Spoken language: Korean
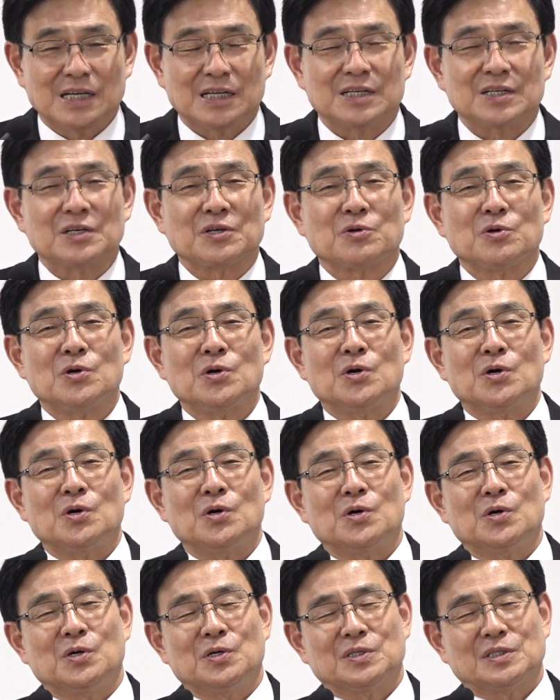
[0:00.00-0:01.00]

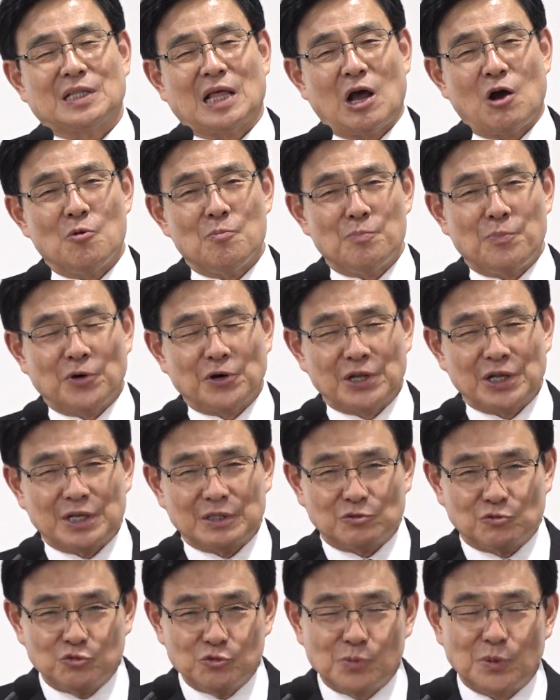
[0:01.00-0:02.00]
그리고
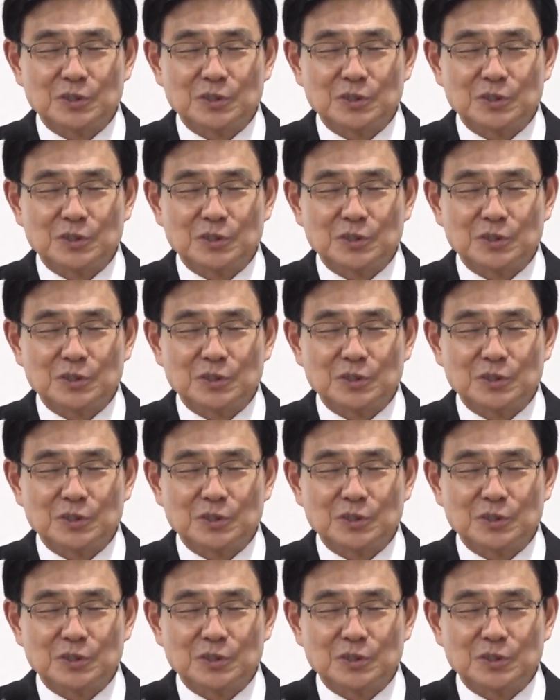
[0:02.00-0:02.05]
다음번에 두